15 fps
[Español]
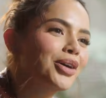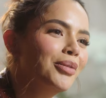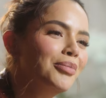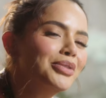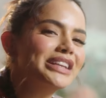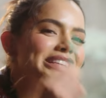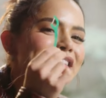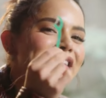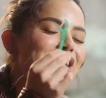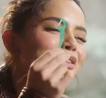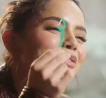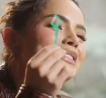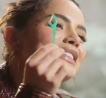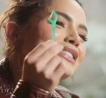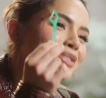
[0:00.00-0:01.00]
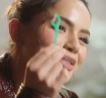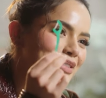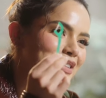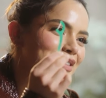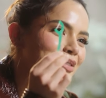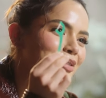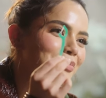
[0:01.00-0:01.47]
¿Cómo reciclo estas
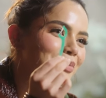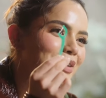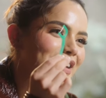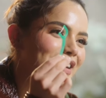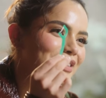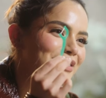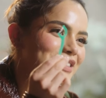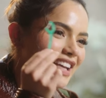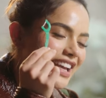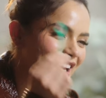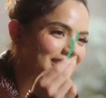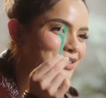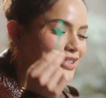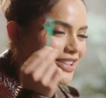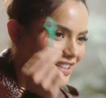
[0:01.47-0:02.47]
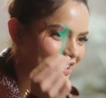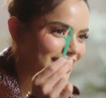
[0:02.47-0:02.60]
cosas? No lo puedo creer. O sea, esto se